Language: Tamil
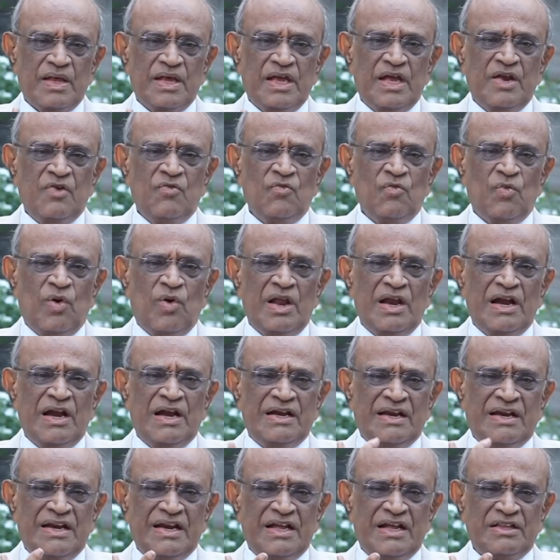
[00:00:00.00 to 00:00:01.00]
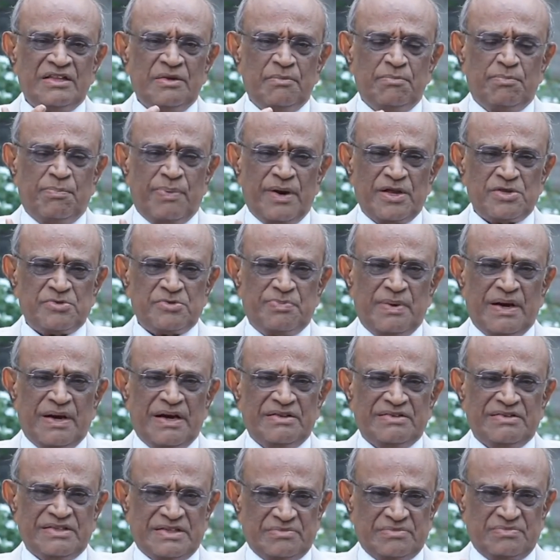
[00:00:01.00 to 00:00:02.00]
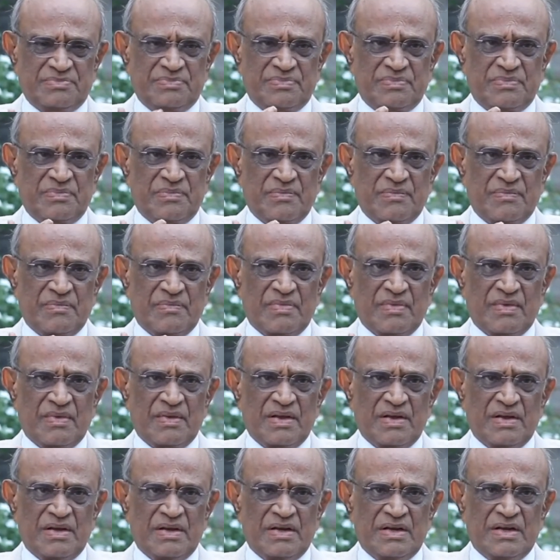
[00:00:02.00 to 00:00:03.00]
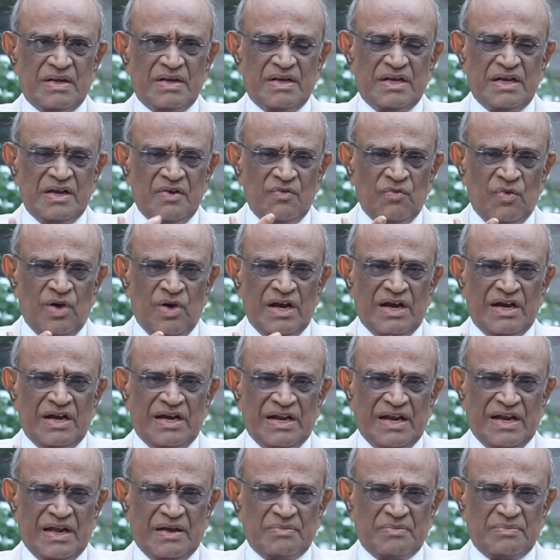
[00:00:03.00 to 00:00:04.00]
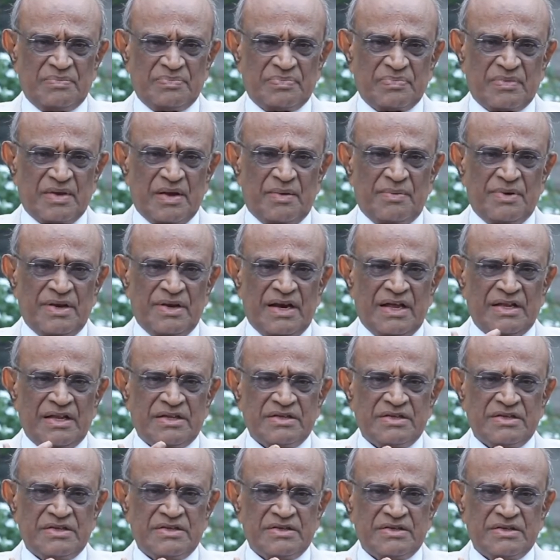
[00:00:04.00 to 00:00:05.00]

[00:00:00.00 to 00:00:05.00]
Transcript: இன்வாலண்ட்ரியாக தான் ப்ரெஸ் பண்ணுது இன்வாலண்ட்ரி அப்படின்னா அது